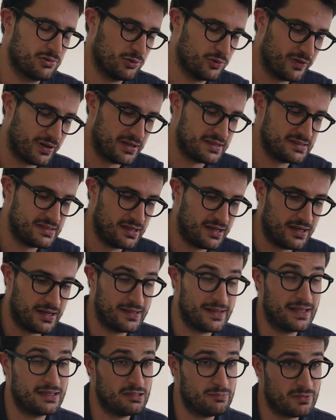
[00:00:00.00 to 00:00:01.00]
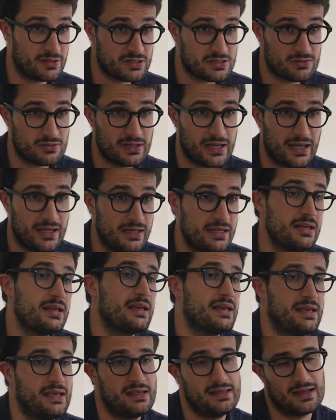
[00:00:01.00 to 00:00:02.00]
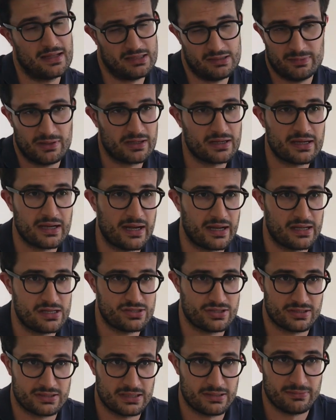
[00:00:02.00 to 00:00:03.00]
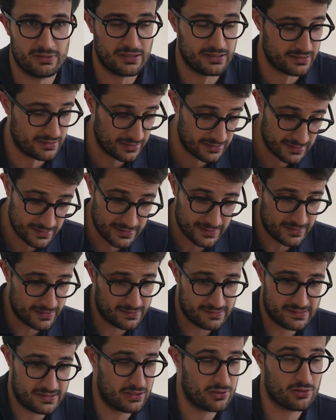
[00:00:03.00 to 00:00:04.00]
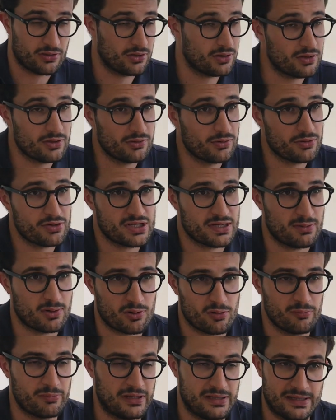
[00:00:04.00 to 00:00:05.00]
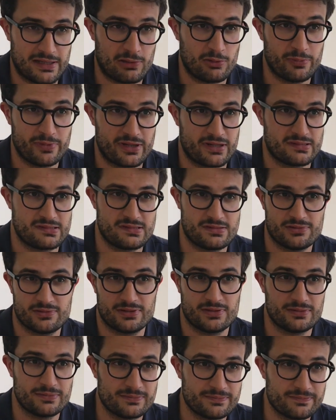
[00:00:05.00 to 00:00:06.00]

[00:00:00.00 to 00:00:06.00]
tu dovrai inserire dati personali e i dati bancari, certamente, se no non riusciamo a completare l'operazione.